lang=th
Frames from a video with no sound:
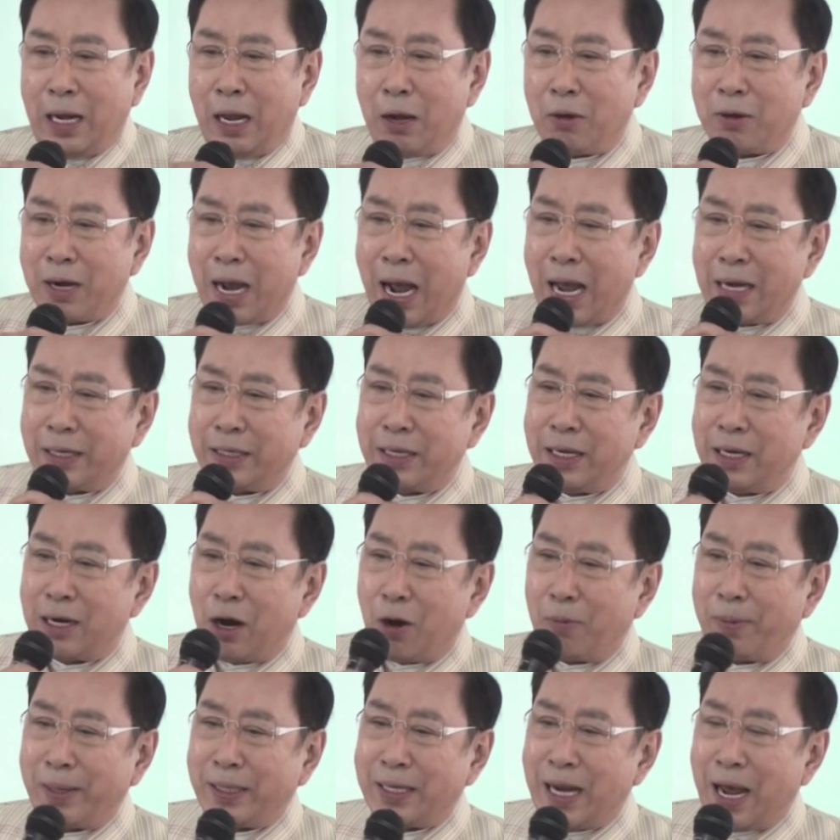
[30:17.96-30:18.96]
แล้วการที่
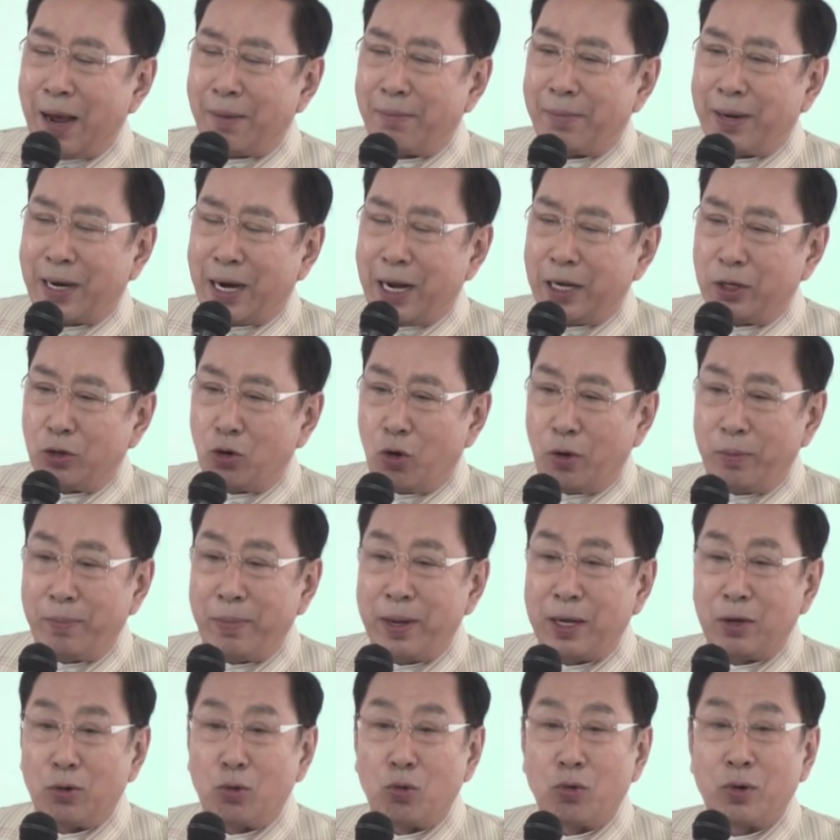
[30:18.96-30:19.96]
เราไปทำอะไรโดย
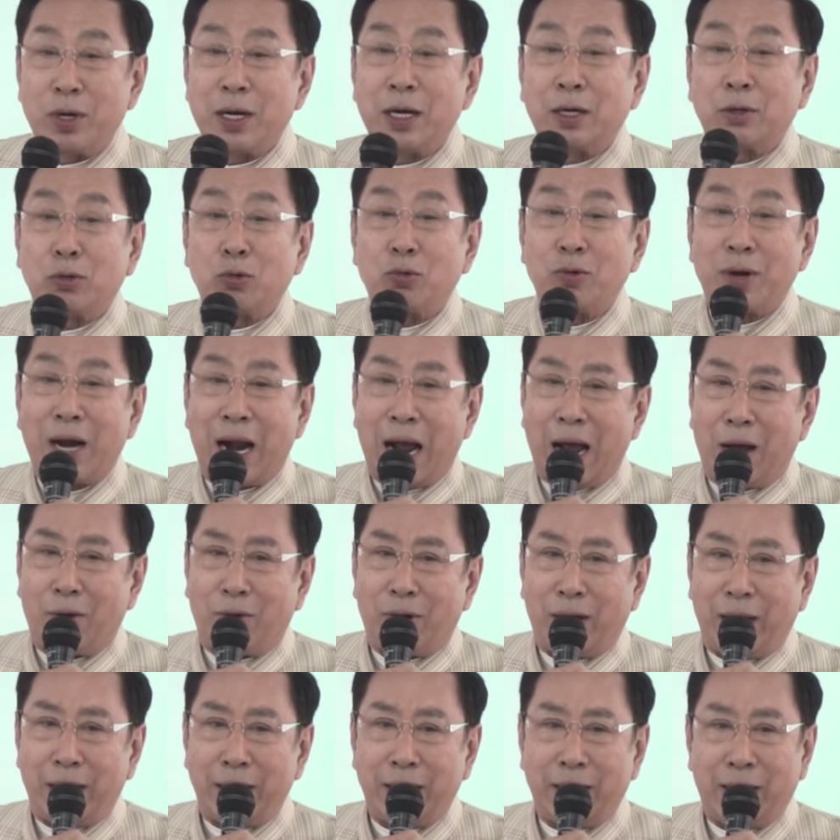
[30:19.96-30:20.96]
ไม่รู้เรื่องรู้ราว
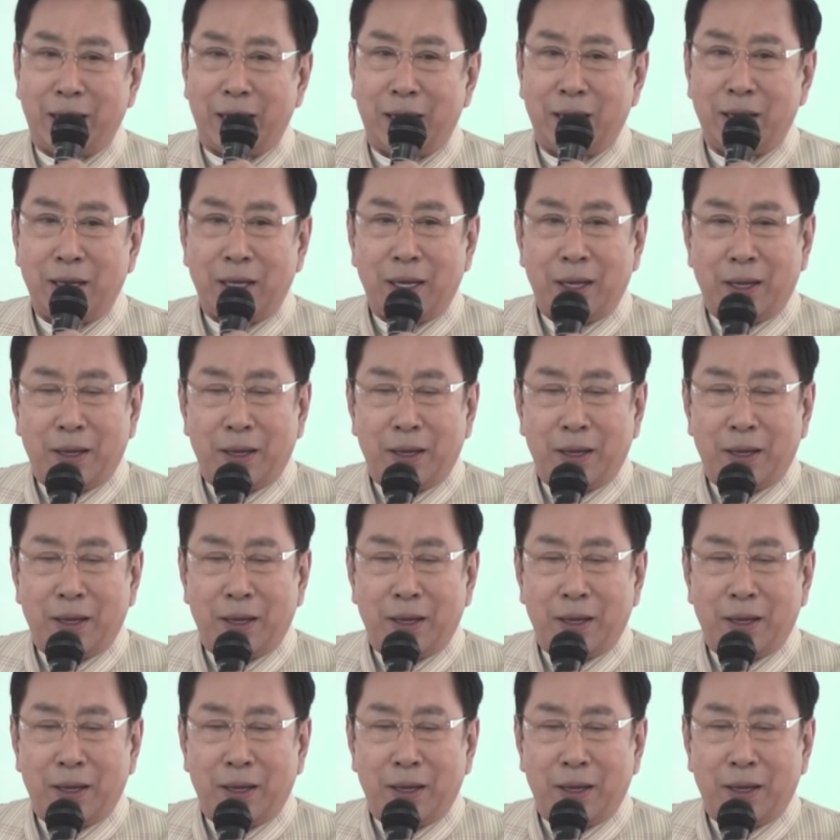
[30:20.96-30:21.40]
อะไรเนี่ย